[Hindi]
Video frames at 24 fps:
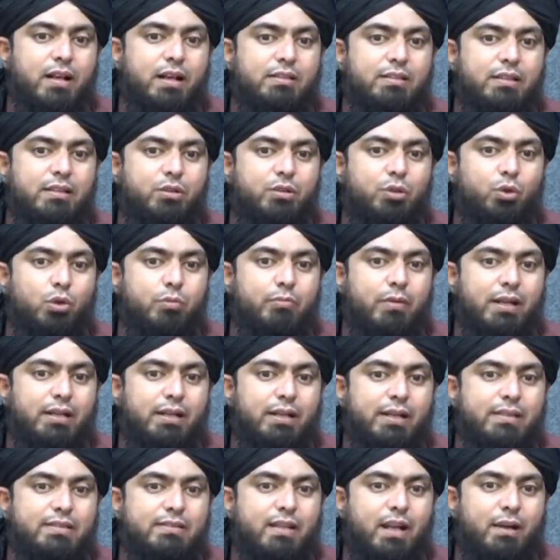हज़रत
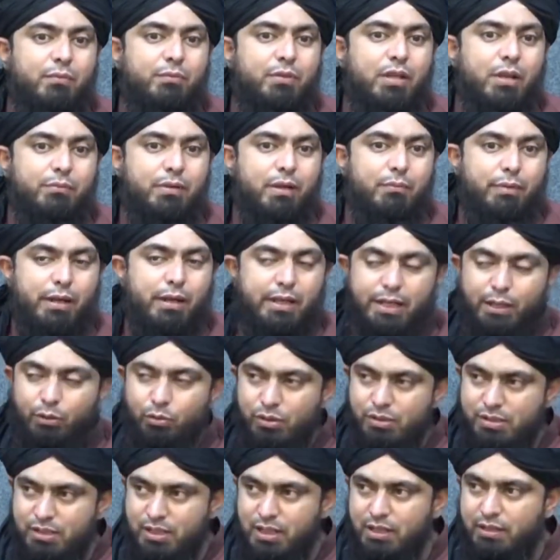लुकमान इस्लाम के अपने बेटे
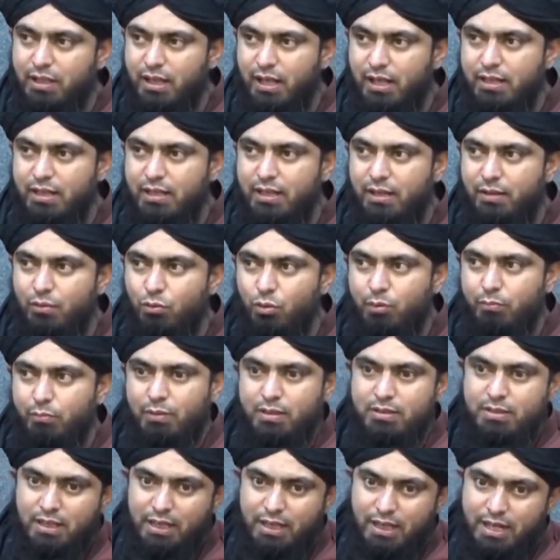को नसीहतें आई हैं
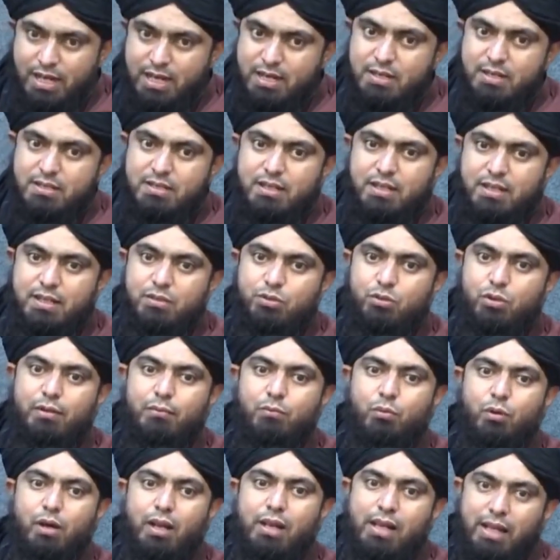उनमें से एक नसीहत जो है
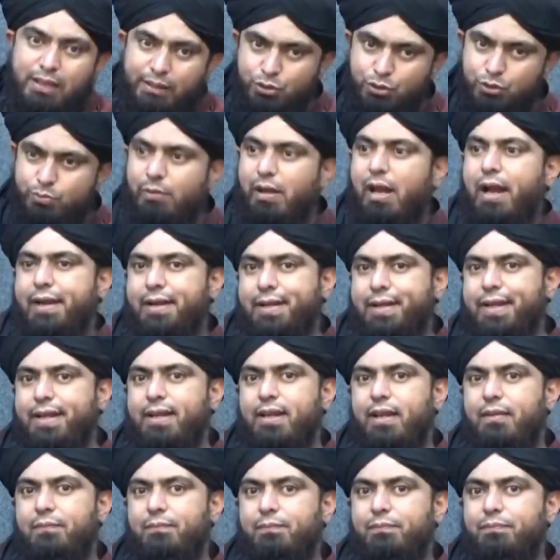वो अल्लाह ने उसमें ऐड
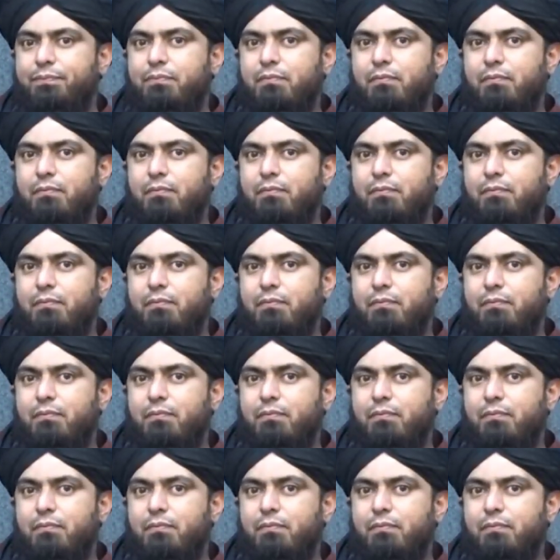की है